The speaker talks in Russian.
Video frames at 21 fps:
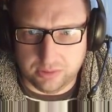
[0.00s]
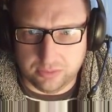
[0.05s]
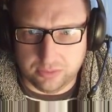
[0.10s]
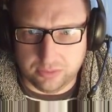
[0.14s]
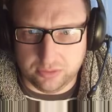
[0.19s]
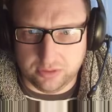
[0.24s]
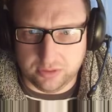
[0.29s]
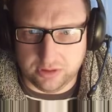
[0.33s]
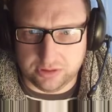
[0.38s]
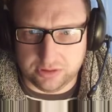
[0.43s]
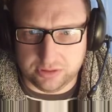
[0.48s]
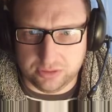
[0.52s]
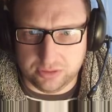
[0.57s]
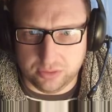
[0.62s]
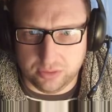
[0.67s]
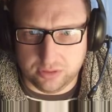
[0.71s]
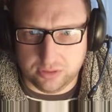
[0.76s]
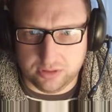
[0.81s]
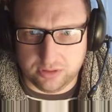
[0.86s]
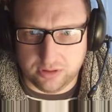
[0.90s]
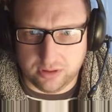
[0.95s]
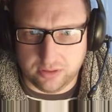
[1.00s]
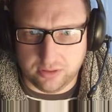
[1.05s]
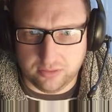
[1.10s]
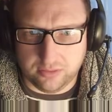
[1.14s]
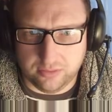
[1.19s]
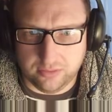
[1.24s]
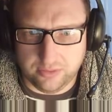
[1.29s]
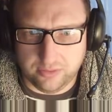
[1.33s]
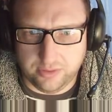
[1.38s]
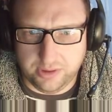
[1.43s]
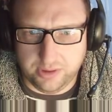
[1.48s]
у нас доктор.
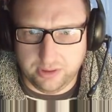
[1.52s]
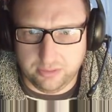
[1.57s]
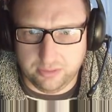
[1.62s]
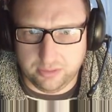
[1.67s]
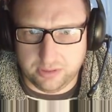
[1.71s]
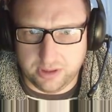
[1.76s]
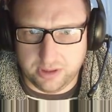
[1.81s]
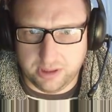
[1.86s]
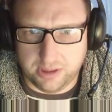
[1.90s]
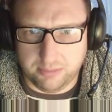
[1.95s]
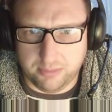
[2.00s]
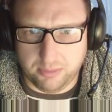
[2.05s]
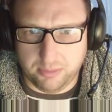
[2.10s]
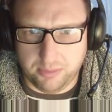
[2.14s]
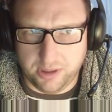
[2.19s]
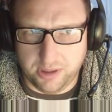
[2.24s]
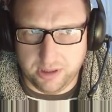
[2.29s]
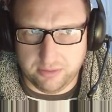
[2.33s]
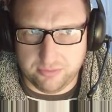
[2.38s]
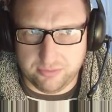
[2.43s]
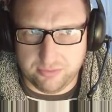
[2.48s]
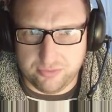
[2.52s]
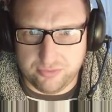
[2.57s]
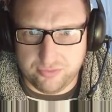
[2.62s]
И вот Рэмбо меня